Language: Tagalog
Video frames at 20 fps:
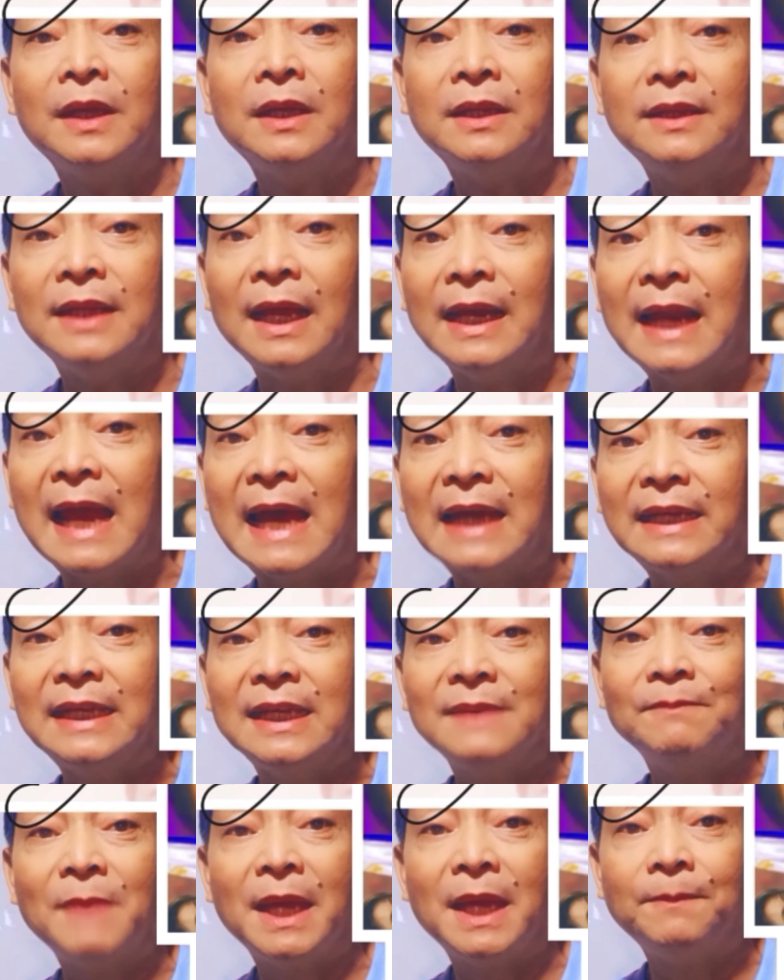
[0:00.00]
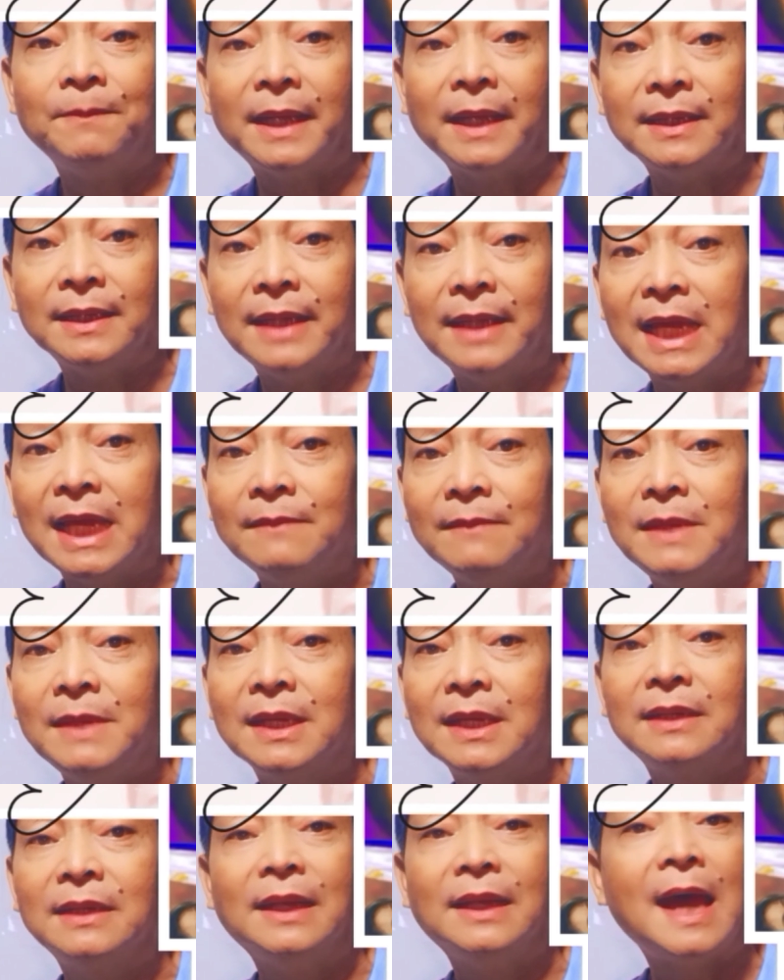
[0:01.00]
na laging may pandemic,
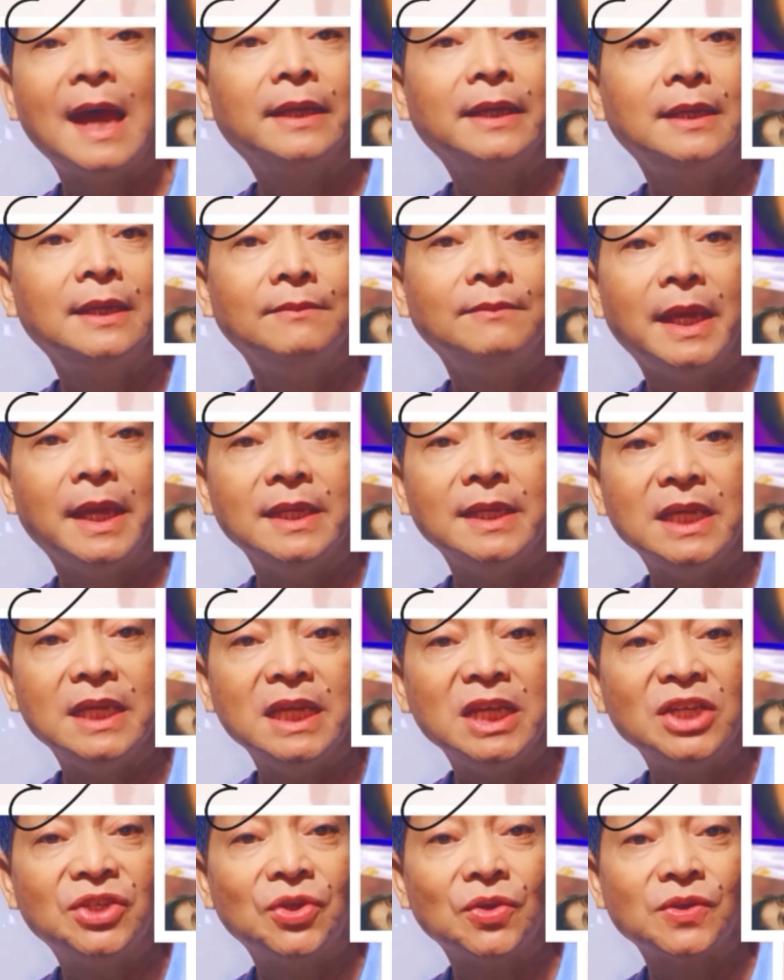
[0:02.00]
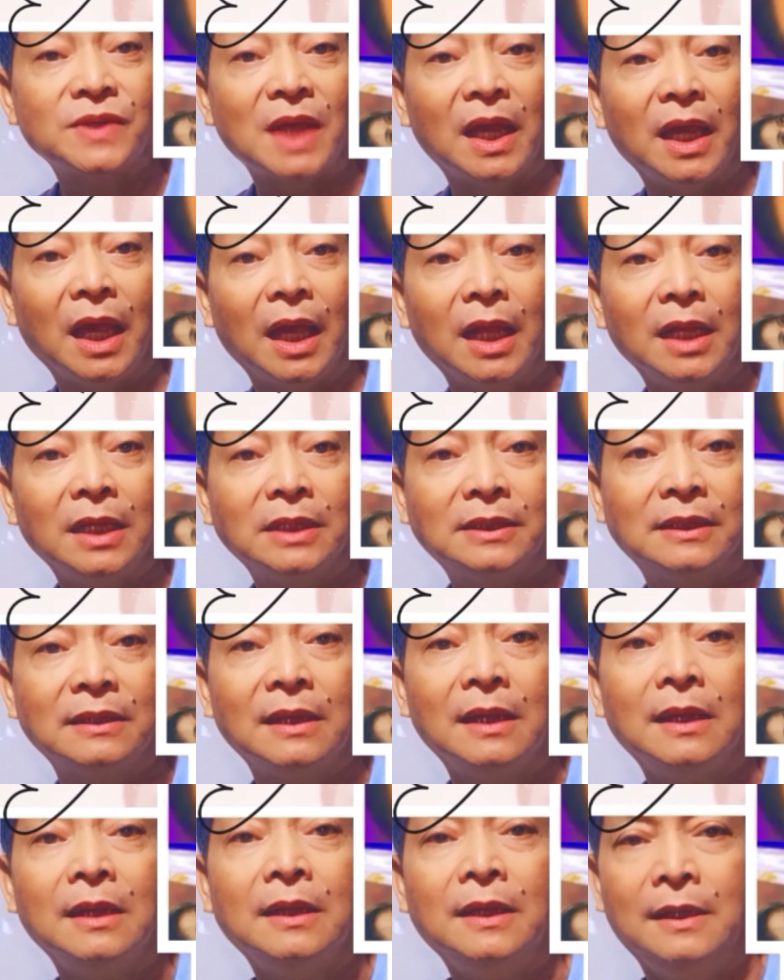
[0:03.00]
laging may issue sa health,
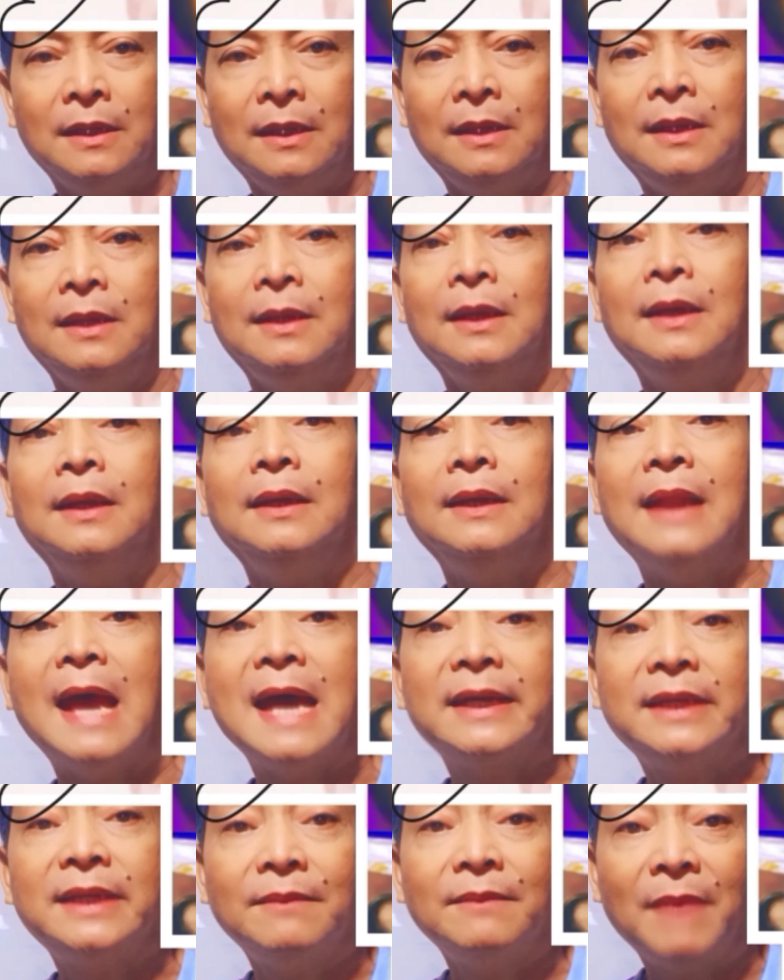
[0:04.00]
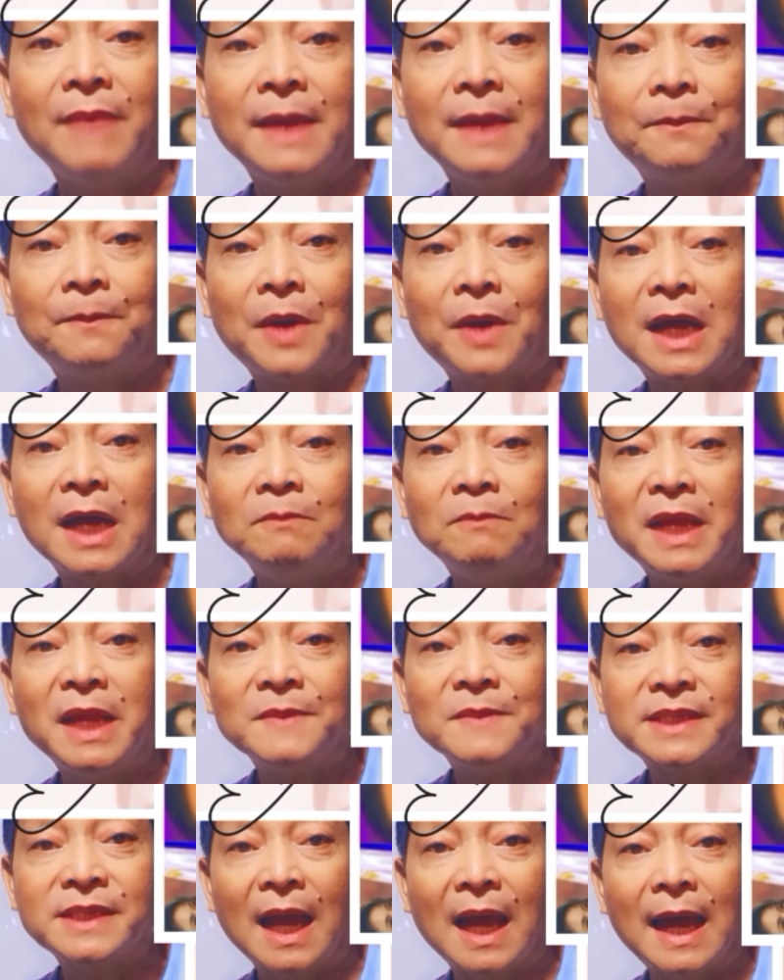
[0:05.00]
laging may
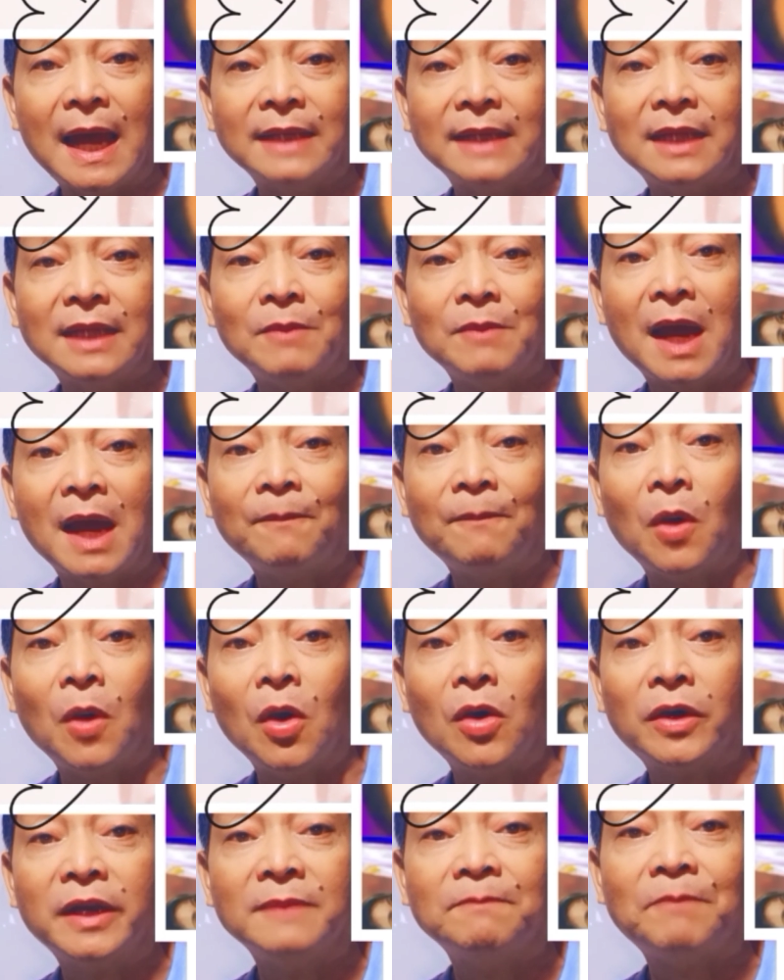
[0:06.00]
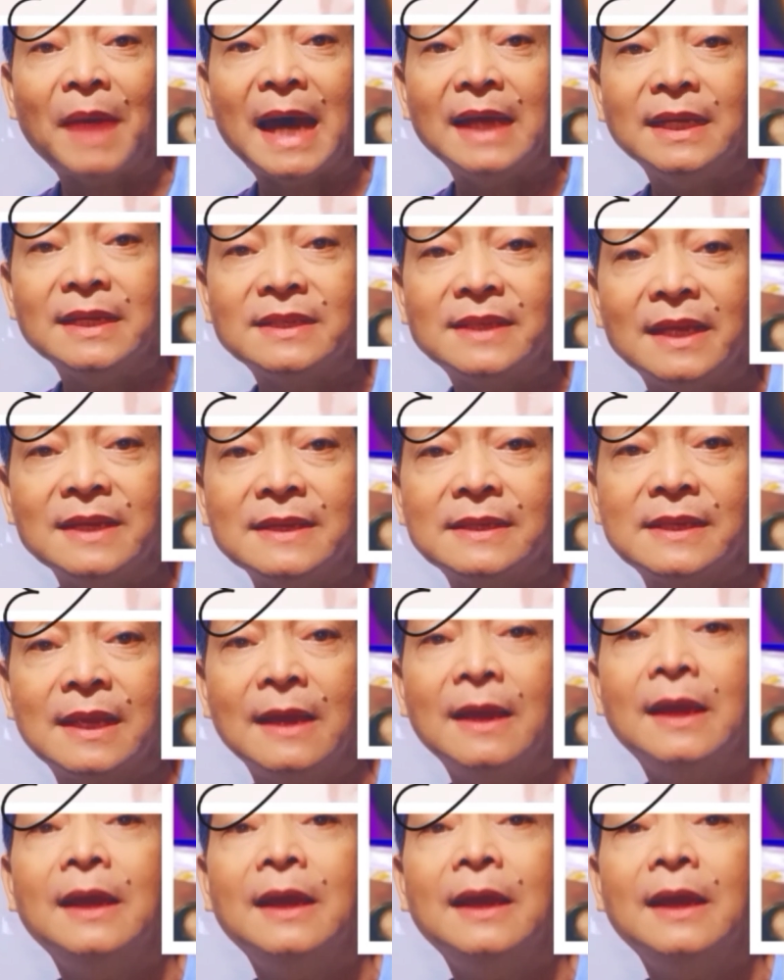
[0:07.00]
problem sa ating mga foreign policies.